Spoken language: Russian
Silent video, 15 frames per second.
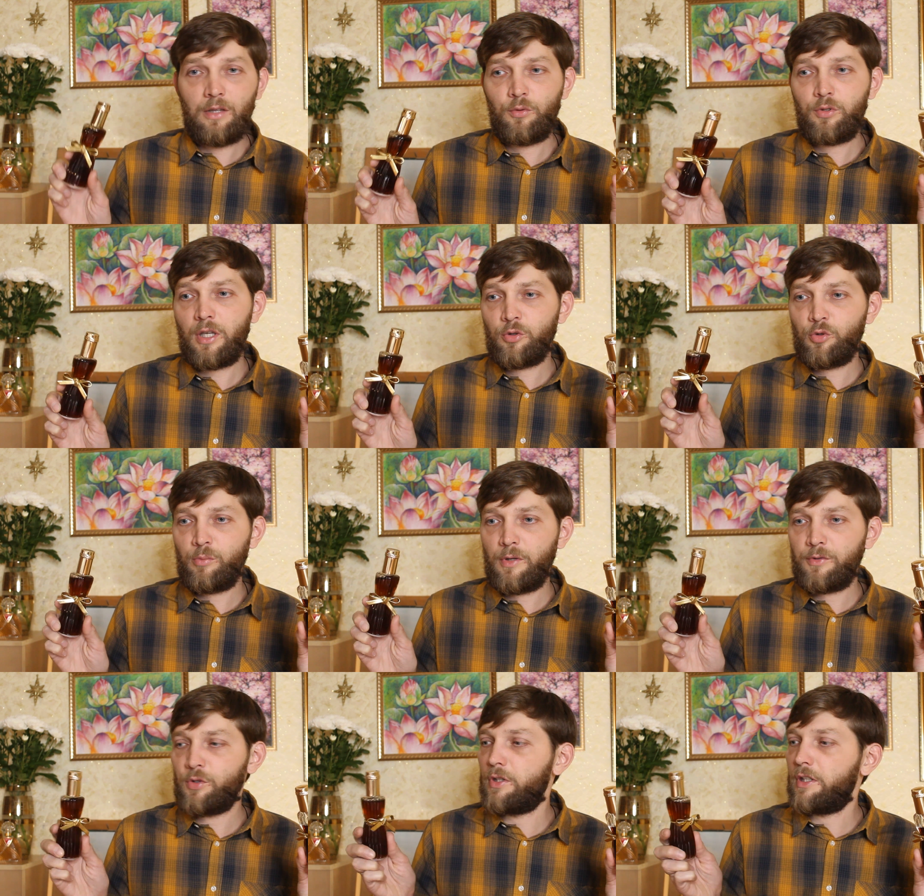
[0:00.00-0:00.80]
Но я
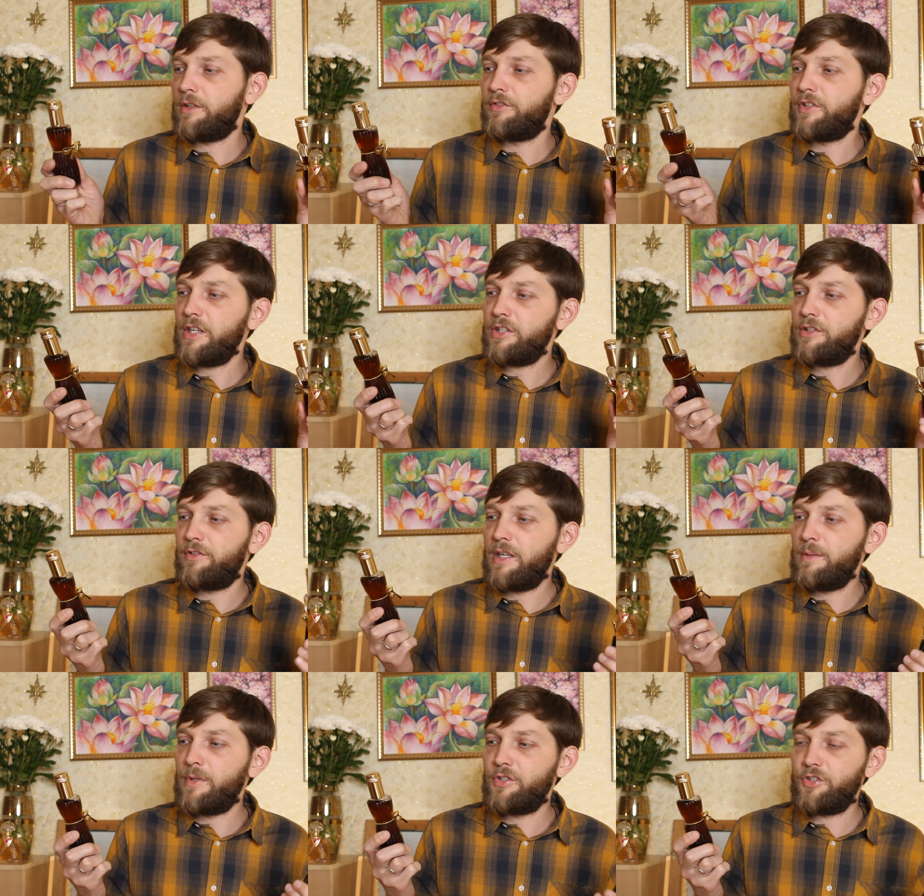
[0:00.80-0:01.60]
думаю, все-таки в наше
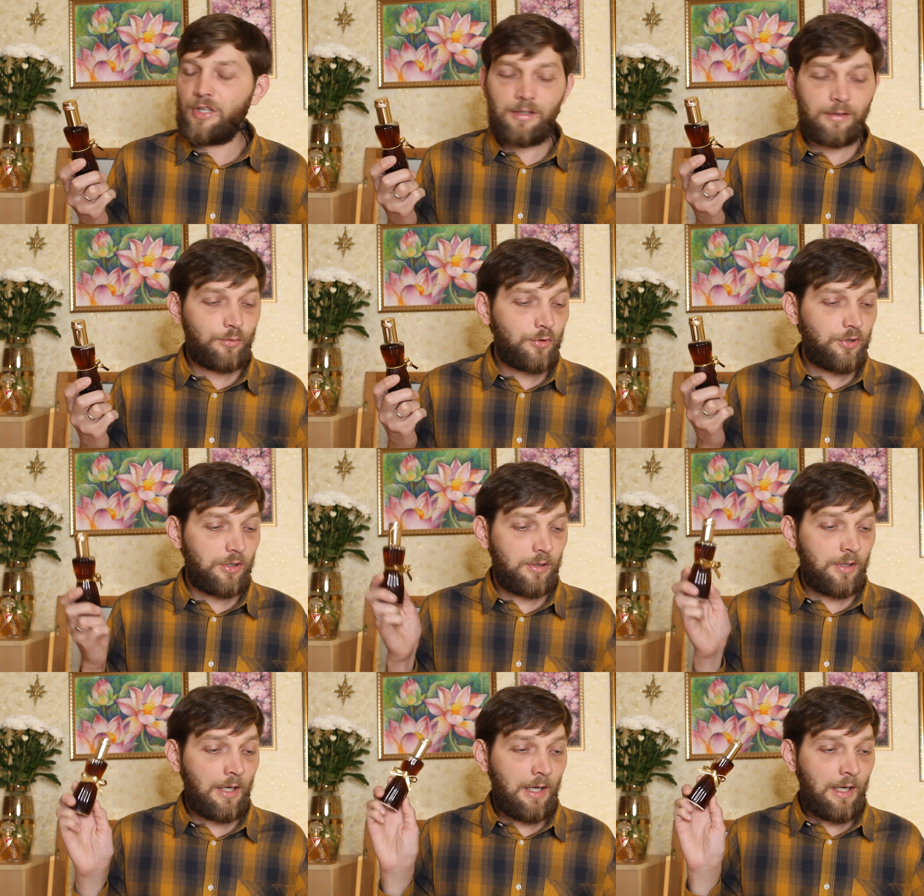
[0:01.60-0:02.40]
время сейчас
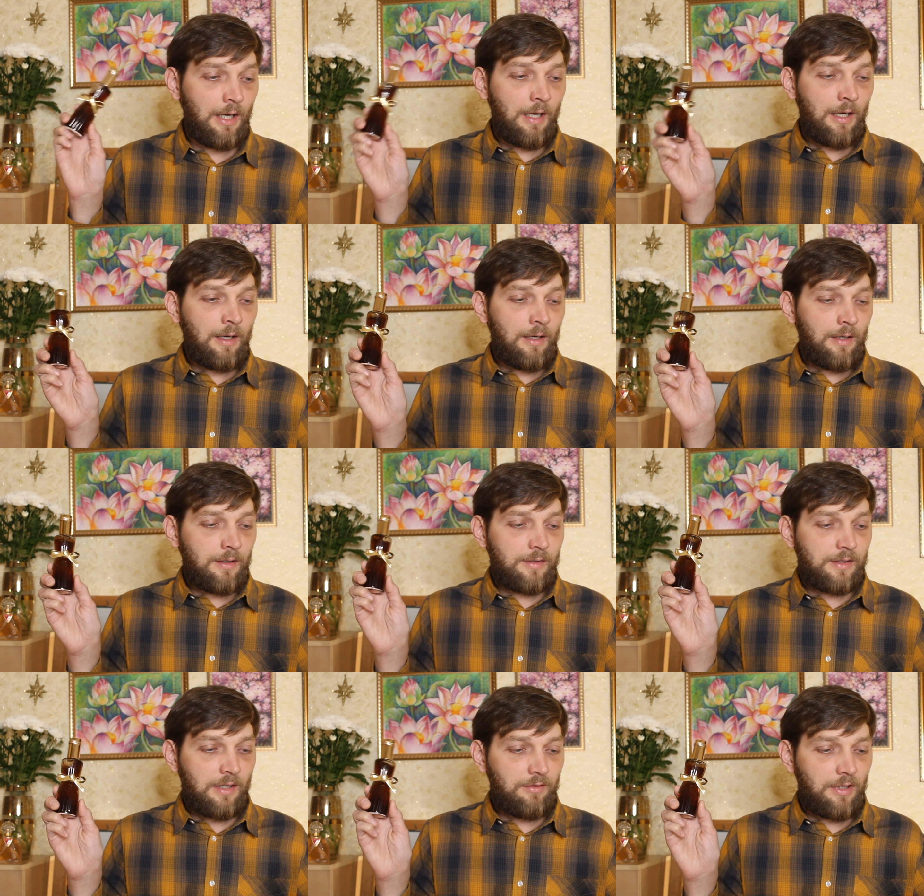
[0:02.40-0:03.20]
лучше
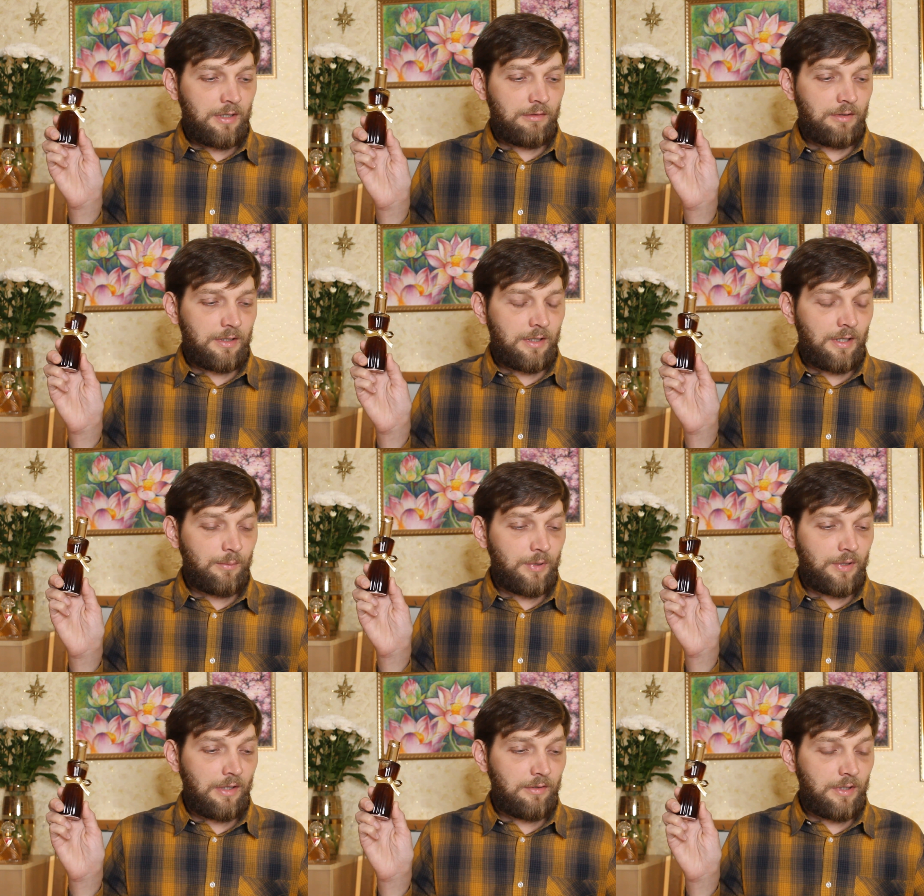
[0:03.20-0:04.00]
советовать я
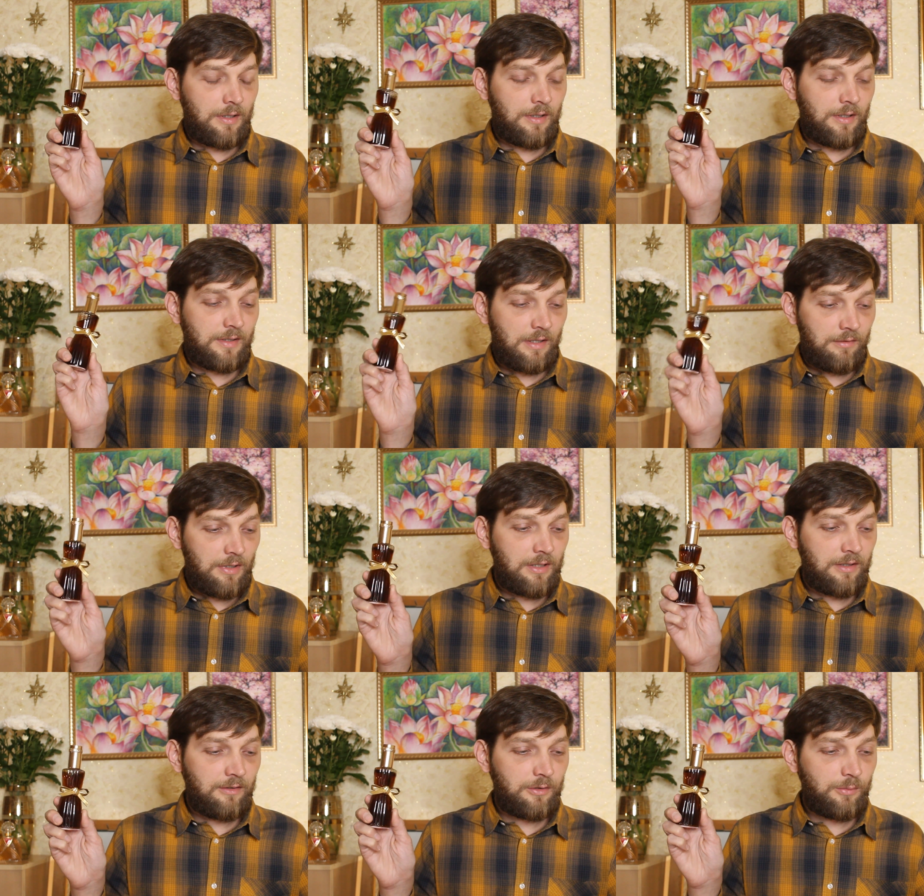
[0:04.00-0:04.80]
бы, наверное,
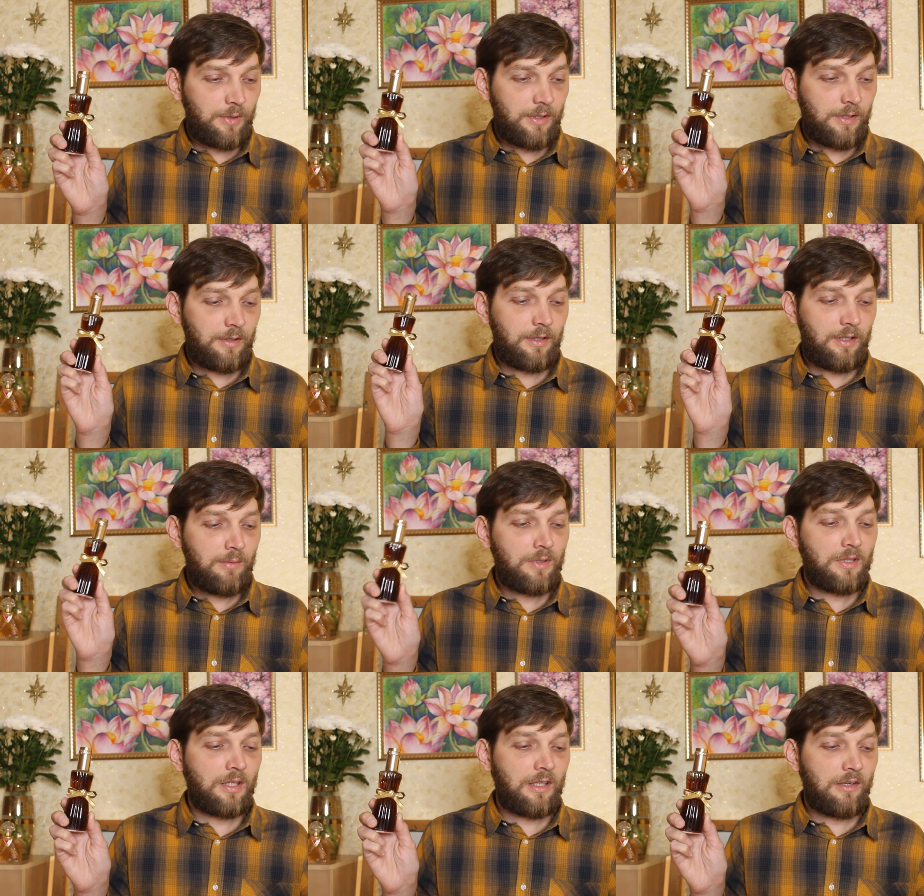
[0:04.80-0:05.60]
советовал бы
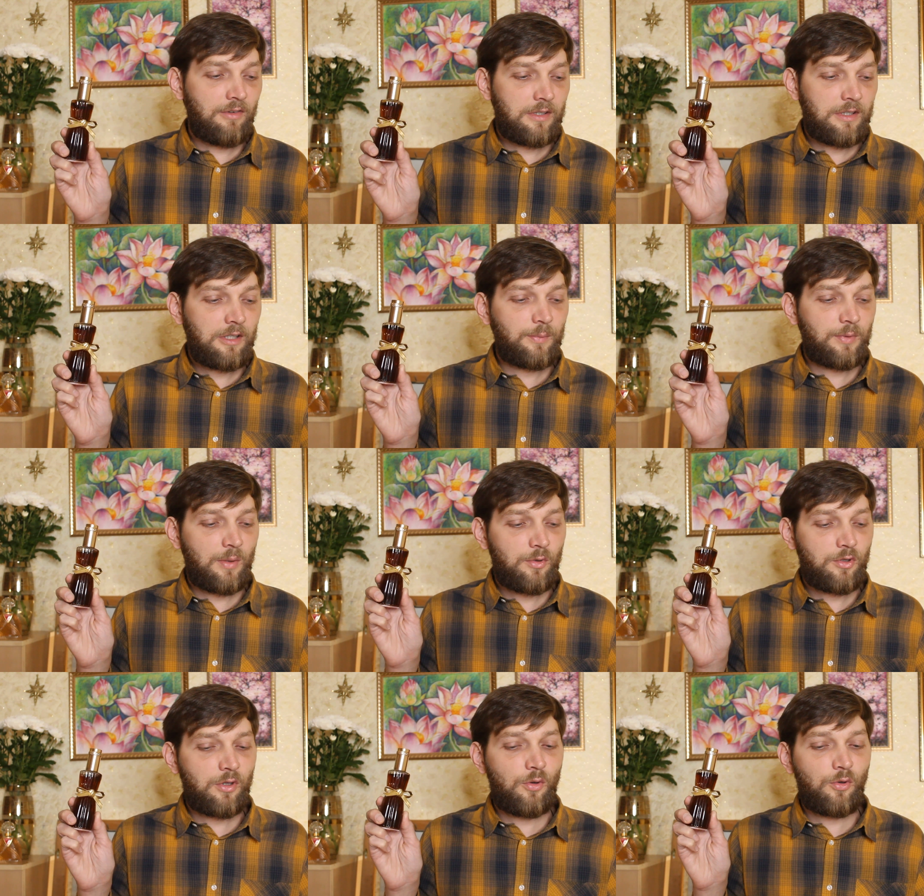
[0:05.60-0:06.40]
именно новодел,
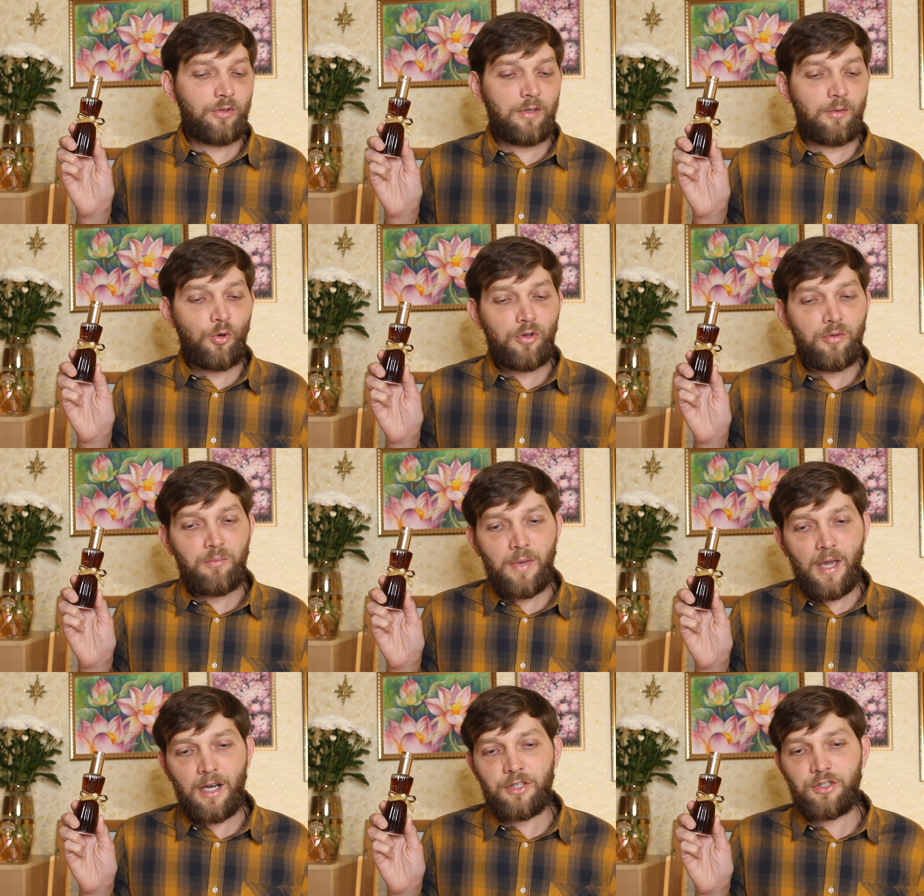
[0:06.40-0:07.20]
потому что он, он
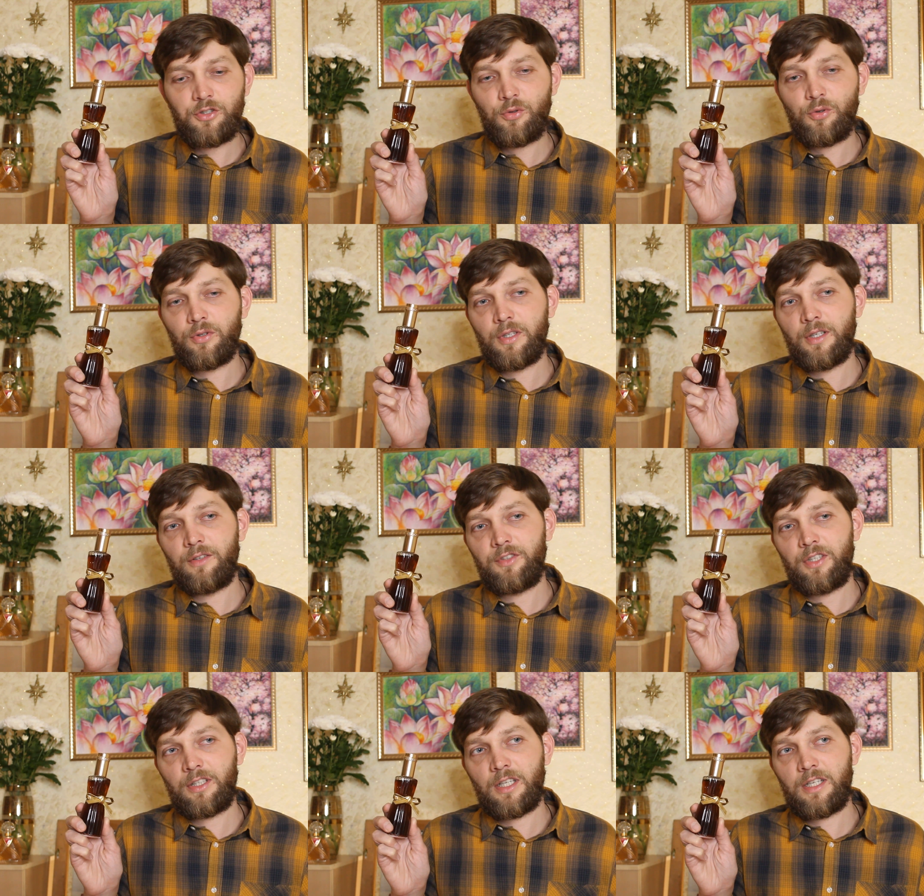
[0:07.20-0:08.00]
мягче, он э,
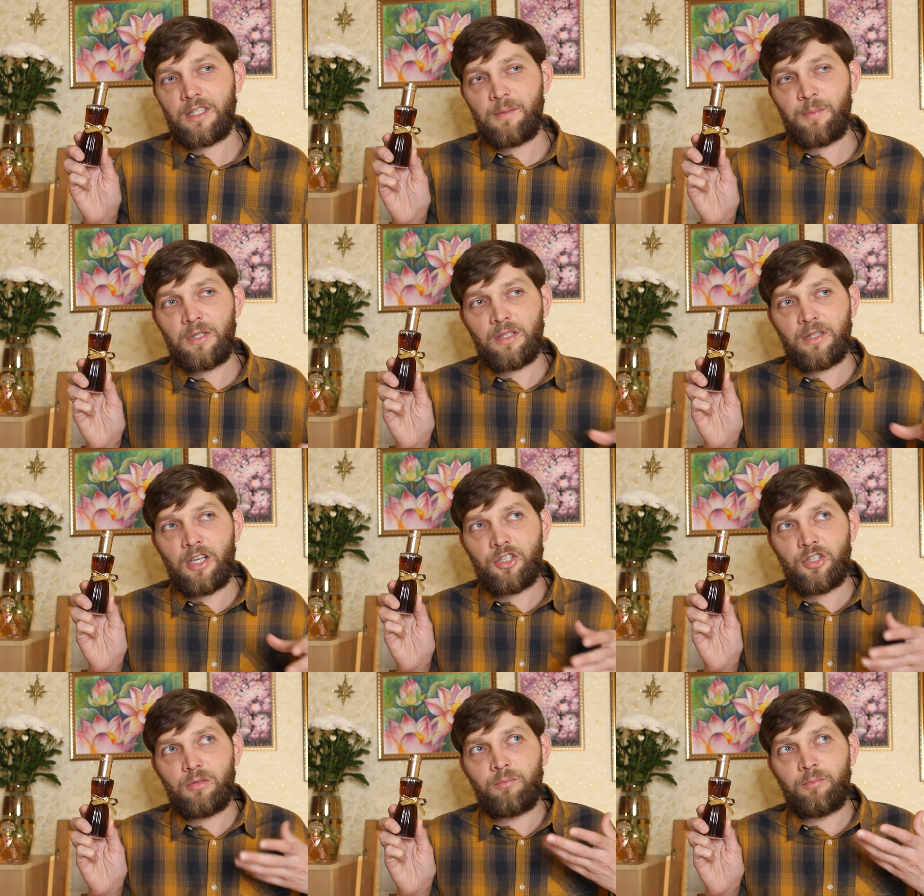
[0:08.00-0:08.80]
в некоторой степени
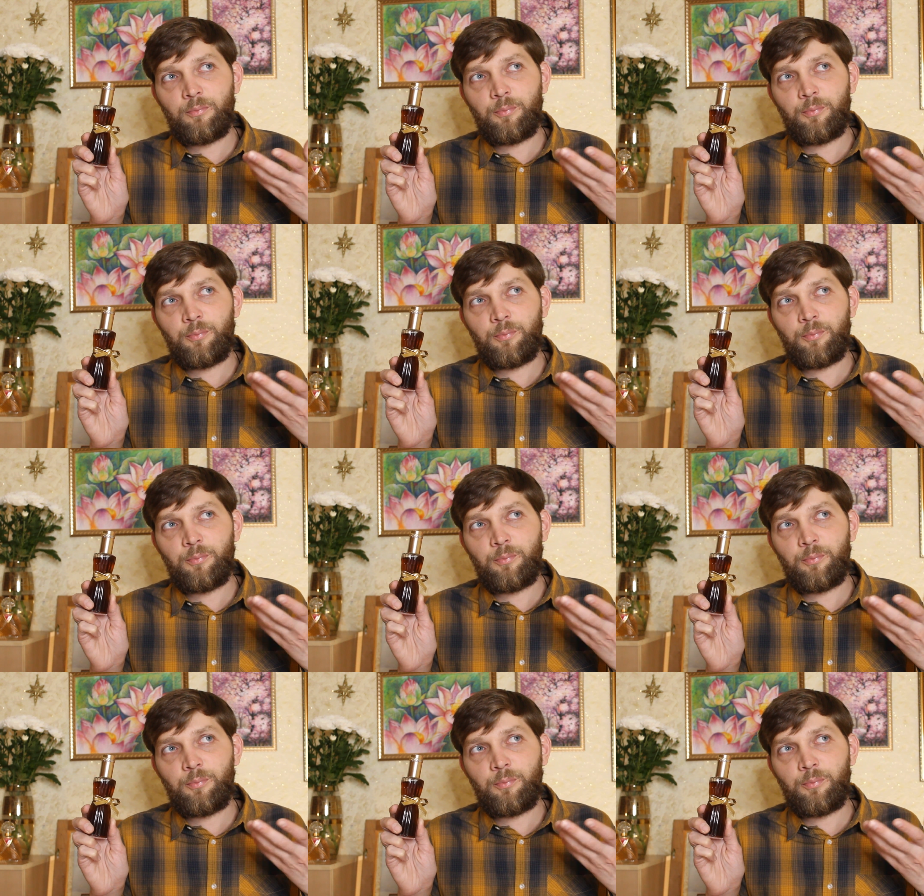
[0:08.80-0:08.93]
даже